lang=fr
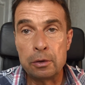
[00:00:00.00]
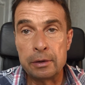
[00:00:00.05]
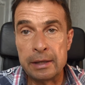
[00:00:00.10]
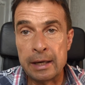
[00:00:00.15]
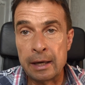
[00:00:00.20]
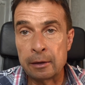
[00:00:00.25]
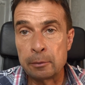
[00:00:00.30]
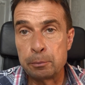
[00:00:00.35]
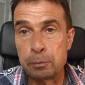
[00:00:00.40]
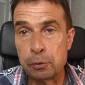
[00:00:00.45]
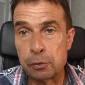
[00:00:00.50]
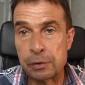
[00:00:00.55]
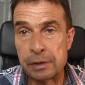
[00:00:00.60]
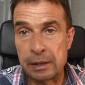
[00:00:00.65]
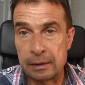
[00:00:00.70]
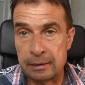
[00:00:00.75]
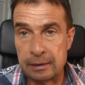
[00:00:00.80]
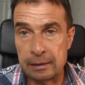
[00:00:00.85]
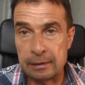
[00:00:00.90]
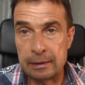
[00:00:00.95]
le garde
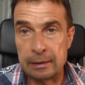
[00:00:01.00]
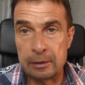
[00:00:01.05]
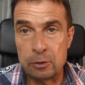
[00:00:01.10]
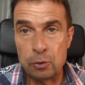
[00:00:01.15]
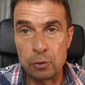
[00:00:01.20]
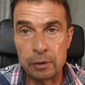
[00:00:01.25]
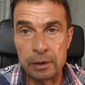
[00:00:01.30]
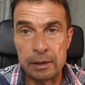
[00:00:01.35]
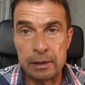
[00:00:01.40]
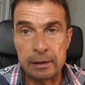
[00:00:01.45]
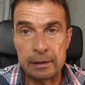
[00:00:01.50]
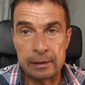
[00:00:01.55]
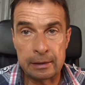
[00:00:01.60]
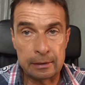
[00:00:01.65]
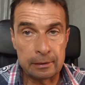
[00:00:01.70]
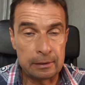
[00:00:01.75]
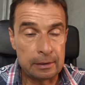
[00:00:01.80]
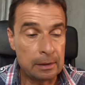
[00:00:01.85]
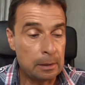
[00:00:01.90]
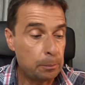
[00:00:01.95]
pour cette
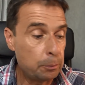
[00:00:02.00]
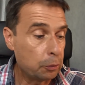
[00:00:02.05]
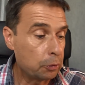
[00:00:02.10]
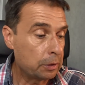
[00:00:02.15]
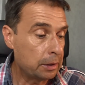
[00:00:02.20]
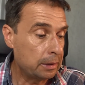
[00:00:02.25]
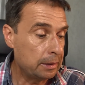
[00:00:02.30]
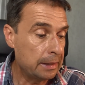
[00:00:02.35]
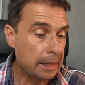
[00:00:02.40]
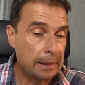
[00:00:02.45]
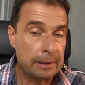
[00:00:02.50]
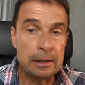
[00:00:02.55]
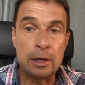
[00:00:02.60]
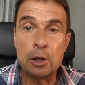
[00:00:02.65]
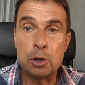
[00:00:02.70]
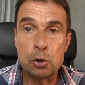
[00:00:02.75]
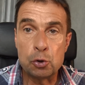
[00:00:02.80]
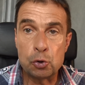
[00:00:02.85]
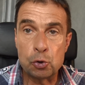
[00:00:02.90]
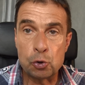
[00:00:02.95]
catégorie quintet pour qu'il
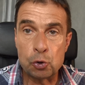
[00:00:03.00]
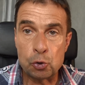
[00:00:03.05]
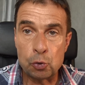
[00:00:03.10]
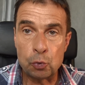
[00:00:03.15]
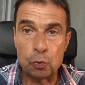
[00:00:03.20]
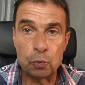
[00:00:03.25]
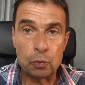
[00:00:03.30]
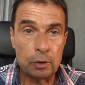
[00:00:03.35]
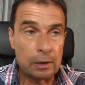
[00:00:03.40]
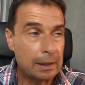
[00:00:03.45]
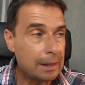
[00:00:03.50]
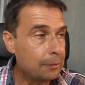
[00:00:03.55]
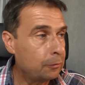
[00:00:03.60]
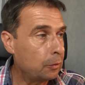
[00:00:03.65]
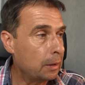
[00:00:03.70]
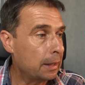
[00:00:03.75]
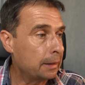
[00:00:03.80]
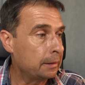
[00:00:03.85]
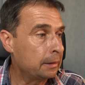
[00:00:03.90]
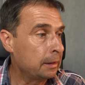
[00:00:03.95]
gagne son
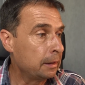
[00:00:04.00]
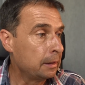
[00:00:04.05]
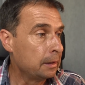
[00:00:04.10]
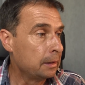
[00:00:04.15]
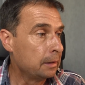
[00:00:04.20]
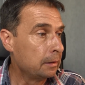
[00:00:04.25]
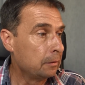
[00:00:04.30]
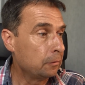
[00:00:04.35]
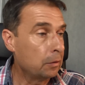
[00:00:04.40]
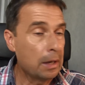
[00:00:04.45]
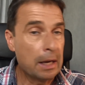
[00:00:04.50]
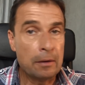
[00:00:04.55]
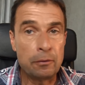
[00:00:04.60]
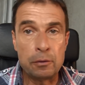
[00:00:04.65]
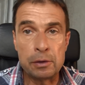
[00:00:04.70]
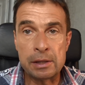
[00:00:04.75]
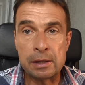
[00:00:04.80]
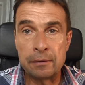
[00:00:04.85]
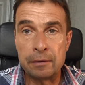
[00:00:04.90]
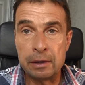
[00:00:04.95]
avoine.
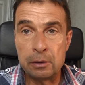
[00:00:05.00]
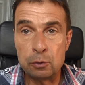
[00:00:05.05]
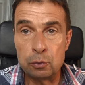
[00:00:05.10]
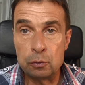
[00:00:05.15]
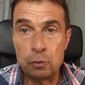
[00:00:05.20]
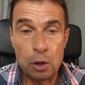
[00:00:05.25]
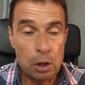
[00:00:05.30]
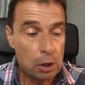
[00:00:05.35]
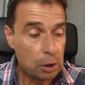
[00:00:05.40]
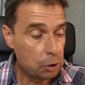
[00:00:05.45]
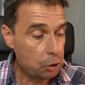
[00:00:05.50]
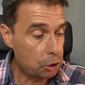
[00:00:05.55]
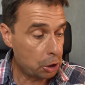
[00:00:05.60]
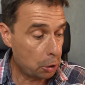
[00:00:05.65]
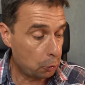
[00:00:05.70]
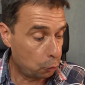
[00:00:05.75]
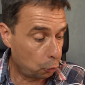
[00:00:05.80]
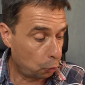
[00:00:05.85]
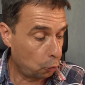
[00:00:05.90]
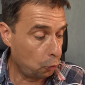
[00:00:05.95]
Voilà, vous savez tout.
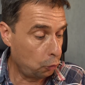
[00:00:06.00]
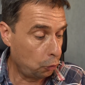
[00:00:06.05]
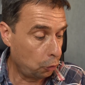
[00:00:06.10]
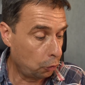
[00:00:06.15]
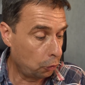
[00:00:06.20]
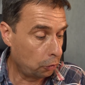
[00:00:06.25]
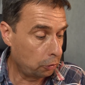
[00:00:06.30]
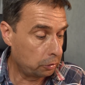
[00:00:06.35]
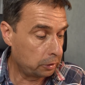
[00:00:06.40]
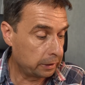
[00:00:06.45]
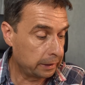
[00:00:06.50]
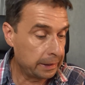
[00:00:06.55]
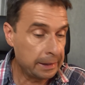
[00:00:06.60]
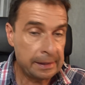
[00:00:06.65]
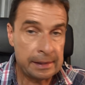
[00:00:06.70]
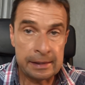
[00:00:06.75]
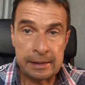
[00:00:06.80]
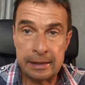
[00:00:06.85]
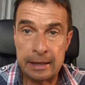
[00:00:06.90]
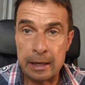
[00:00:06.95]
J'ai un gros gros
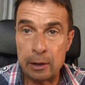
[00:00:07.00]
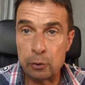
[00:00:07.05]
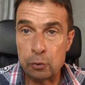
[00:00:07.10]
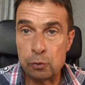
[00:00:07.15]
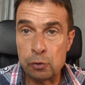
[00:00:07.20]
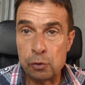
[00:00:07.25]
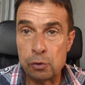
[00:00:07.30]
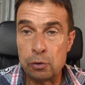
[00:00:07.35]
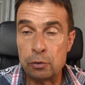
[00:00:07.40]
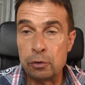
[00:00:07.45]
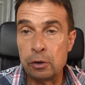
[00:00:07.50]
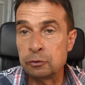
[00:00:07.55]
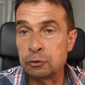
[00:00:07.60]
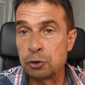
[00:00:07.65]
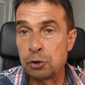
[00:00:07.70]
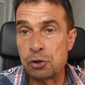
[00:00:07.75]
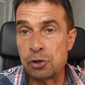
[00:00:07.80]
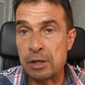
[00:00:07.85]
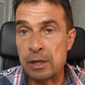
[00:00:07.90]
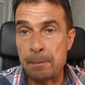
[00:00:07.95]
regret, c'est Arus le
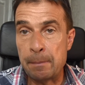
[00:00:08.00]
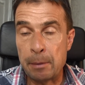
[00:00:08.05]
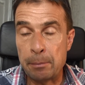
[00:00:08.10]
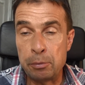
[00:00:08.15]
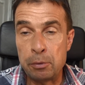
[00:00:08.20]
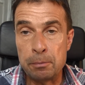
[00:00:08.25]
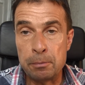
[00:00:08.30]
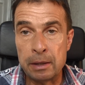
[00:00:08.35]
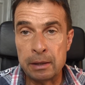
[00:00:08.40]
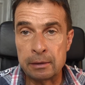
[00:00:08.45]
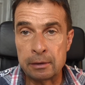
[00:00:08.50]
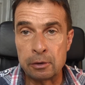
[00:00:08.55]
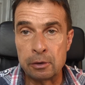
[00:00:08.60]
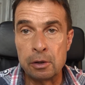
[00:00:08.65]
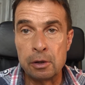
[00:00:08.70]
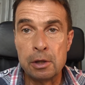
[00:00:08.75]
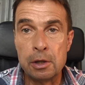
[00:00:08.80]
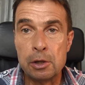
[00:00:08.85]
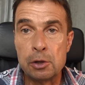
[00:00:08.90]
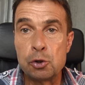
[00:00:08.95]
9 que je n'ai pas pu
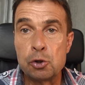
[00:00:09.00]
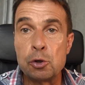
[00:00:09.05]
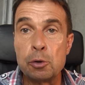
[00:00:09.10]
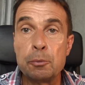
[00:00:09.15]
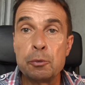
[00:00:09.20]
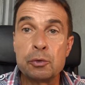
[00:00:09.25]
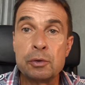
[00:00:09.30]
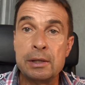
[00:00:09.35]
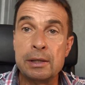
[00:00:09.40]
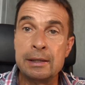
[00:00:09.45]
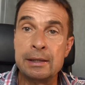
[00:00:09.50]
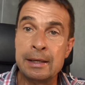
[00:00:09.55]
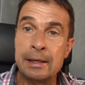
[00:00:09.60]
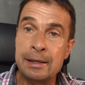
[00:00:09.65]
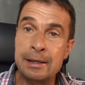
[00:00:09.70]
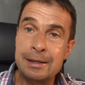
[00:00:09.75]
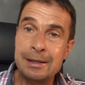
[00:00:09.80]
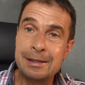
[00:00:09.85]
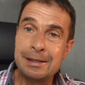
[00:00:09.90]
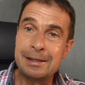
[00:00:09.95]
mettre sur mon
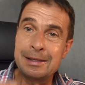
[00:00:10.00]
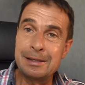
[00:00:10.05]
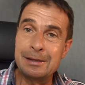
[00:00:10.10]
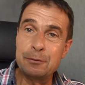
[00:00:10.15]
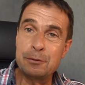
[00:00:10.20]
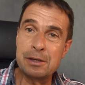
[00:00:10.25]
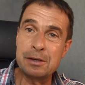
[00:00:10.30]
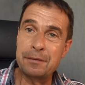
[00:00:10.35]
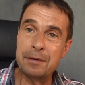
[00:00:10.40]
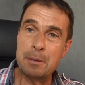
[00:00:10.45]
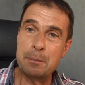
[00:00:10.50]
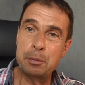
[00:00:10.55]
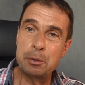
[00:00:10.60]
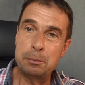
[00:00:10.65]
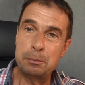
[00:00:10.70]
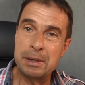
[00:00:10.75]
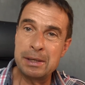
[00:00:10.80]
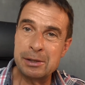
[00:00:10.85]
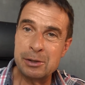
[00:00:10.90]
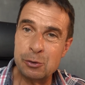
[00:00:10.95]
ticket. Si vous avez un
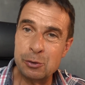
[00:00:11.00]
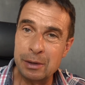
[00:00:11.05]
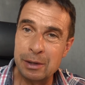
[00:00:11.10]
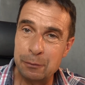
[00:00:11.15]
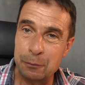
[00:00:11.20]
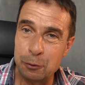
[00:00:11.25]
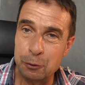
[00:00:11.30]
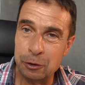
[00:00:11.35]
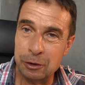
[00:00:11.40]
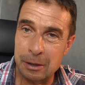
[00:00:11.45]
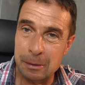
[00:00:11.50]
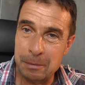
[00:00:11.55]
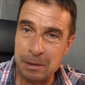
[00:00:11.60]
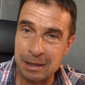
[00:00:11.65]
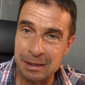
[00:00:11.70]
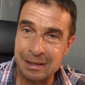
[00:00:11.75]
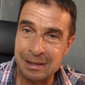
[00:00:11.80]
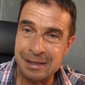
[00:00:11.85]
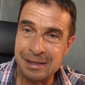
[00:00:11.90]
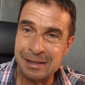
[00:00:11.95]
peu de place sur les vôtres,
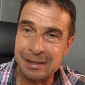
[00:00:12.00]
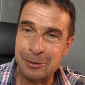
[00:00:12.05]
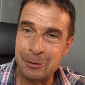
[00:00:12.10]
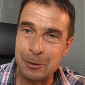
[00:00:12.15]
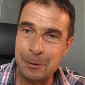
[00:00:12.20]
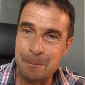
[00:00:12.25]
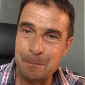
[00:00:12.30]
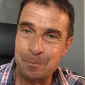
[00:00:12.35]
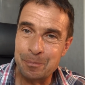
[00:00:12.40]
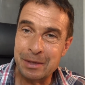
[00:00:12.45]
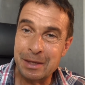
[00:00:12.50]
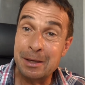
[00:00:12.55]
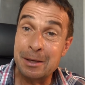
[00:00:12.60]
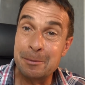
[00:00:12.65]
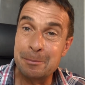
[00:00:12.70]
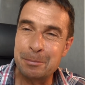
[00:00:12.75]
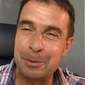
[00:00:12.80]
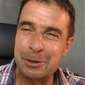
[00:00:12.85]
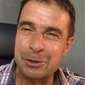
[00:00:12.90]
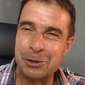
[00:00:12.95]
et eh bien glissez-le.
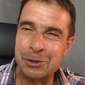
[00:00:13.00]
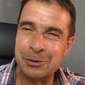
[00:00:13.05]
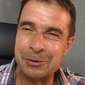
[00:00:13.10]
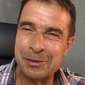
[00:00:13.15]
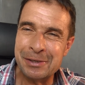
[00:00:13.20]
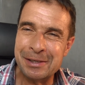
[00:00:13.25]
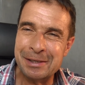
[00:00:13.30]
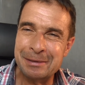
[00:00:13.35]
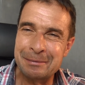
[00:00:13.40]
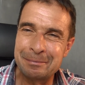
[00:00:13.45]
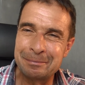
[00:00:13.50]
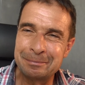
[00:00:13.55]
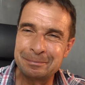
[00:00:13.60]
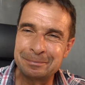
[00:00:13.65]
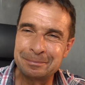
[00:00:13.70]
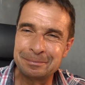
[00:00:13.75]
Bonne chance